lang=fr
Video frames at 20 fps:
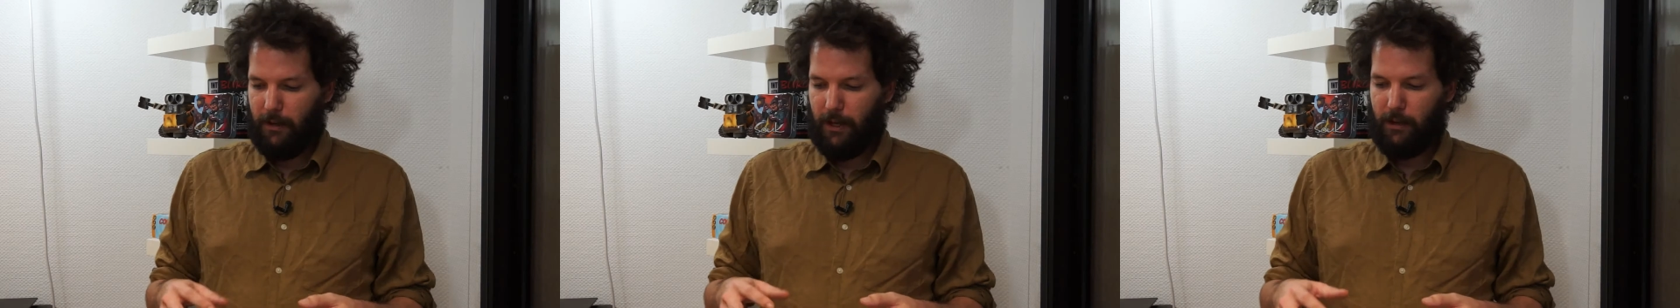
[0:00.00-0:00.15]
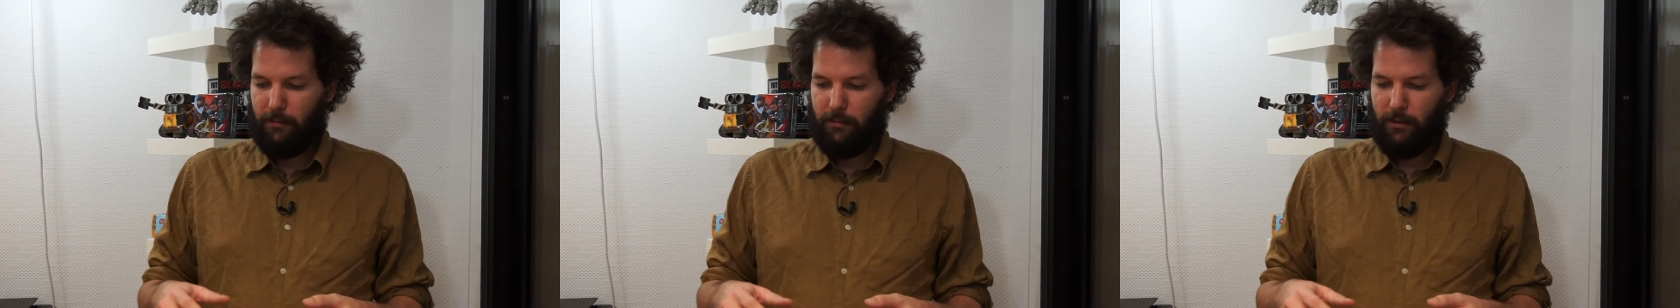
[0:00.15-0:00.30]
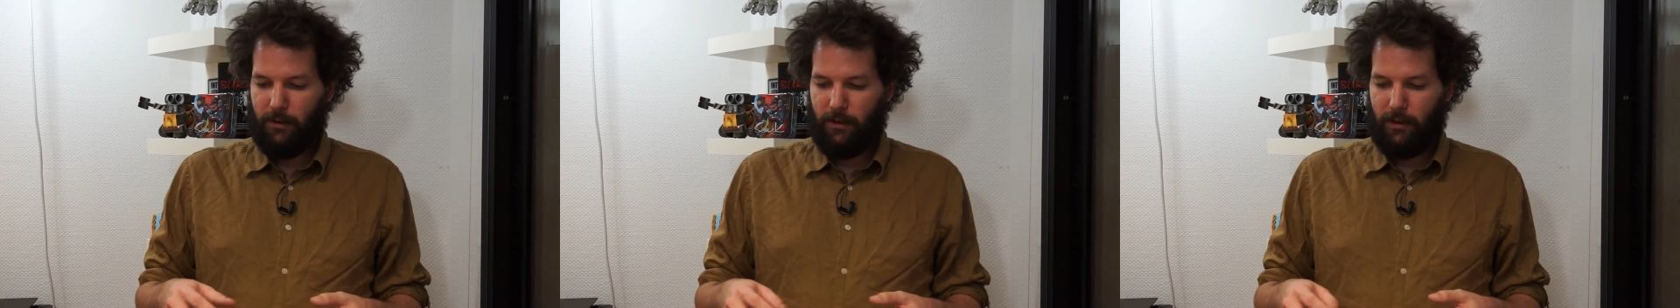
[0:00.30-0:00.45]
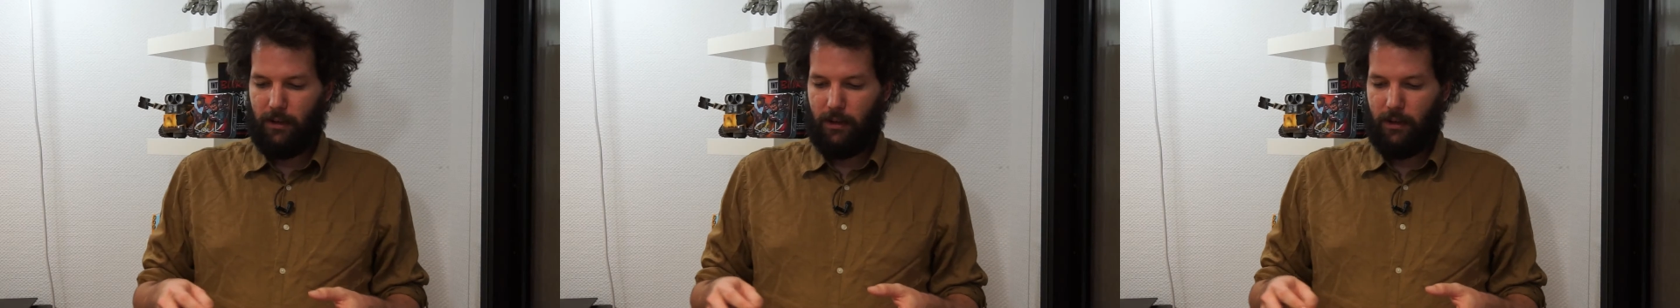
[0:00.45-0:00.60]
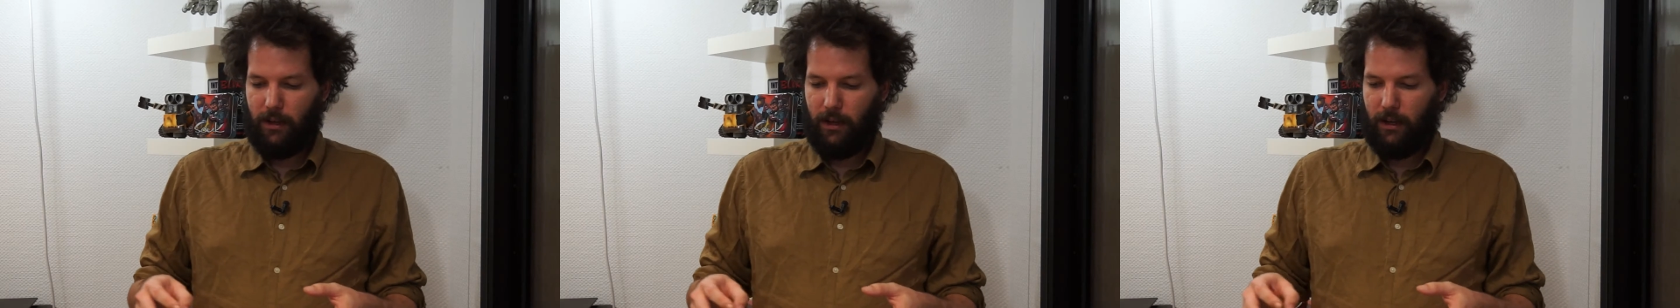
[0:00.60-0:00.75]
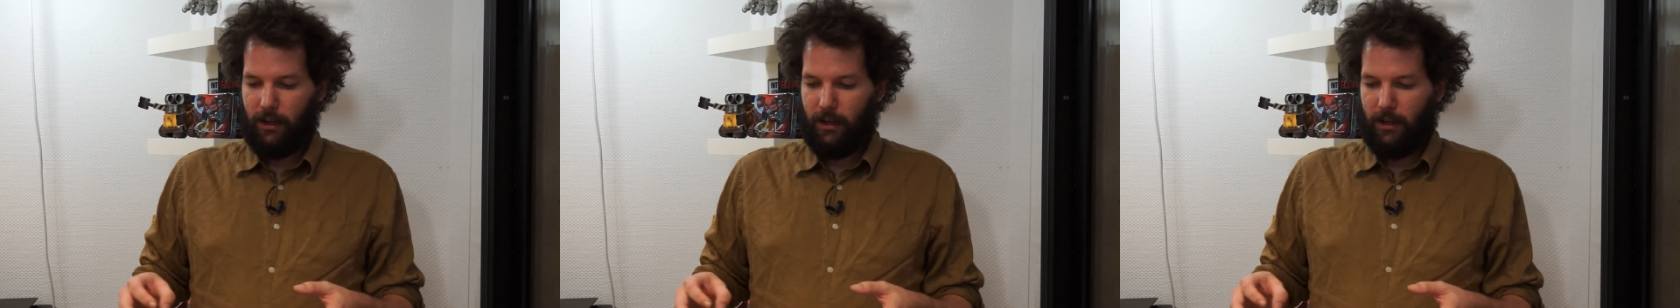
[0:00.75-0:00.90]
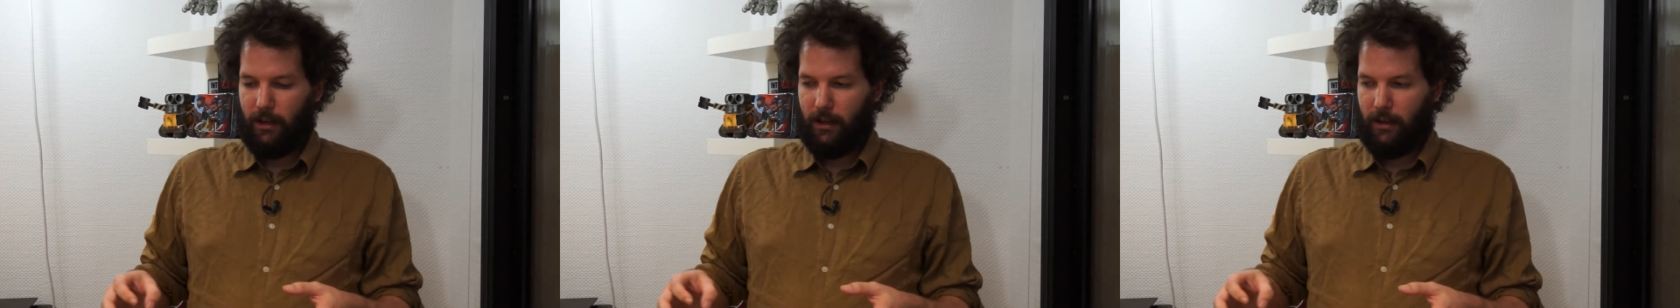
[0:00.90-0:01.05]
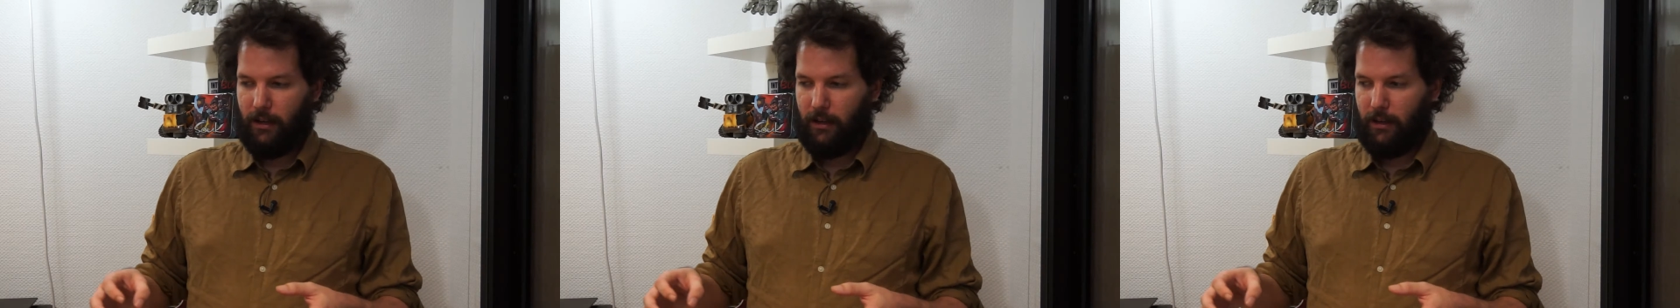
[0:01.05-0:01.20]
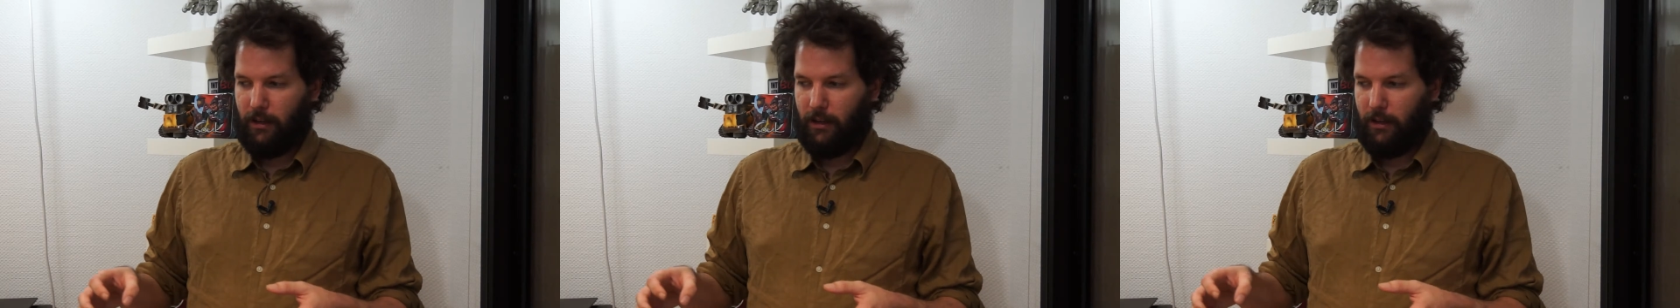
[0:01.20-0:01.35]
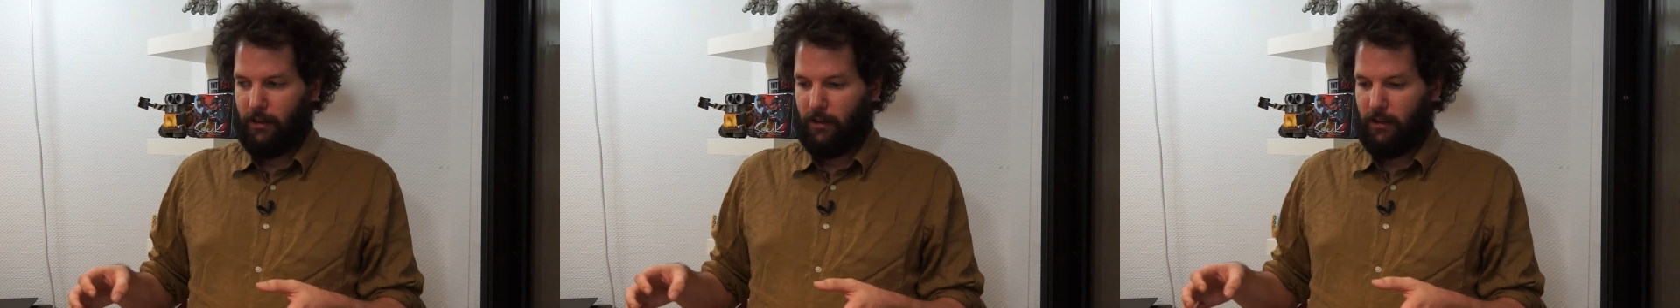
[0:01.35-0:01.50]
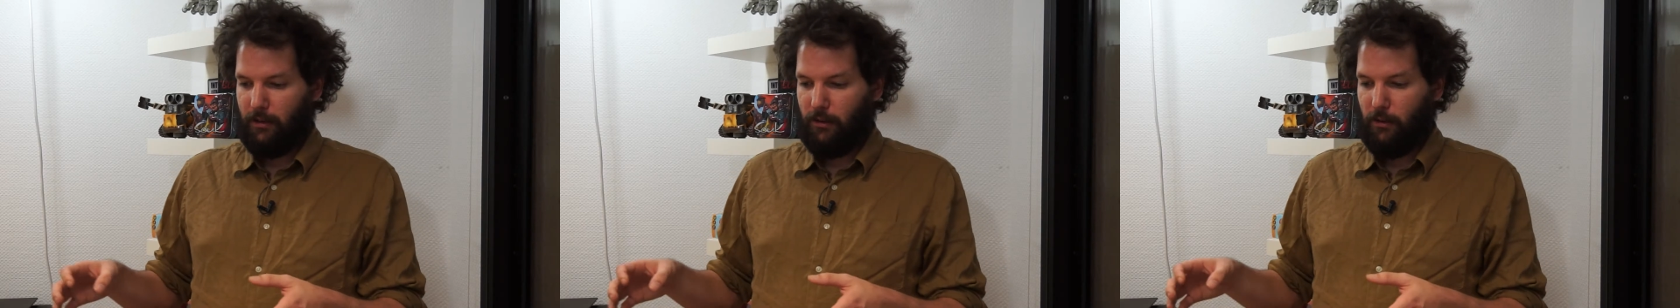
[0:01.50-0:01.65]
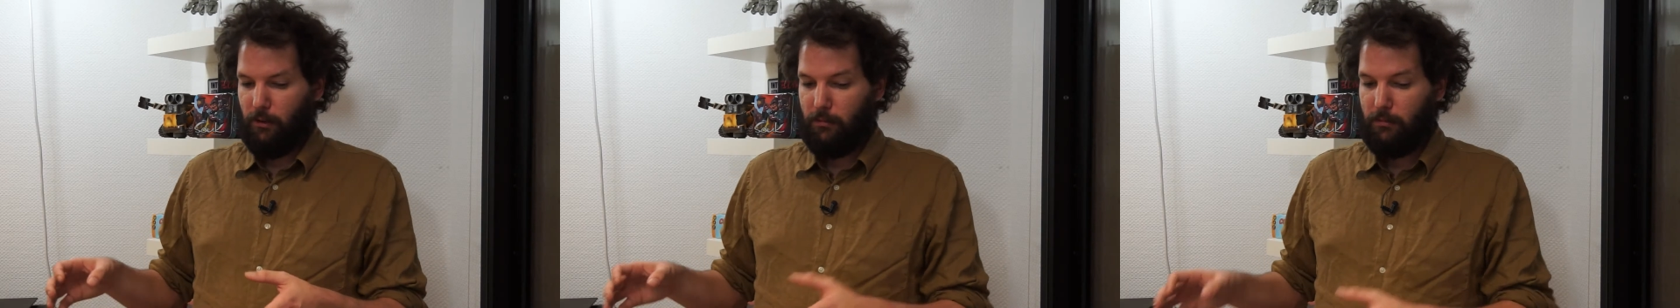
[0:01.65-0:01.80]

Par rapport à